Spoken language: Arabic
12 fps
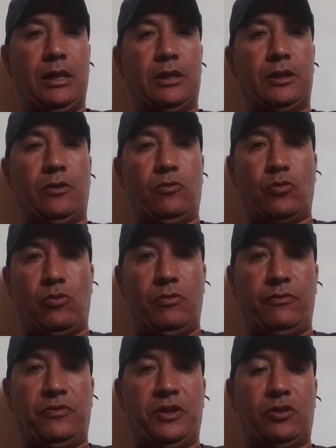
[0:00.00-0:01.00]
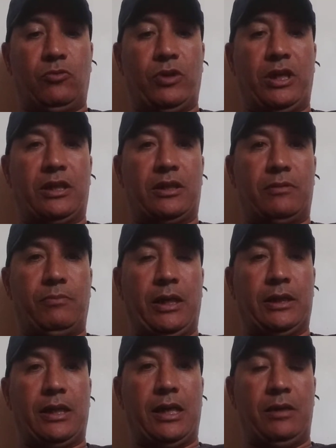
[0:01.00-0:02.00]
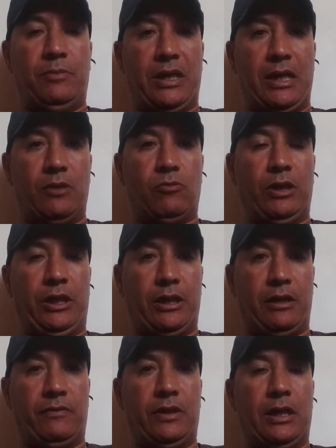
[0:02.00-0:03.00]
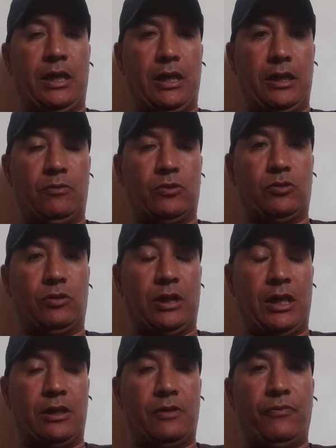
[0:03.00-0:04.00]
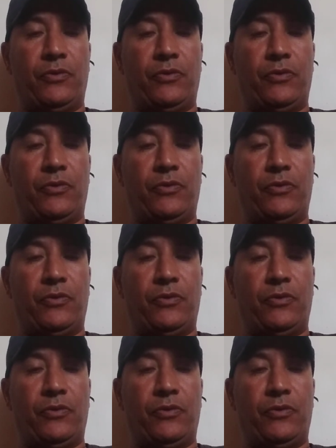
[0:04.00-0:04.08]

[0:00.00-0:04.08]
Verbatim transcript: دورهم في توريث بعض المهن والحرف للأهالي والسكان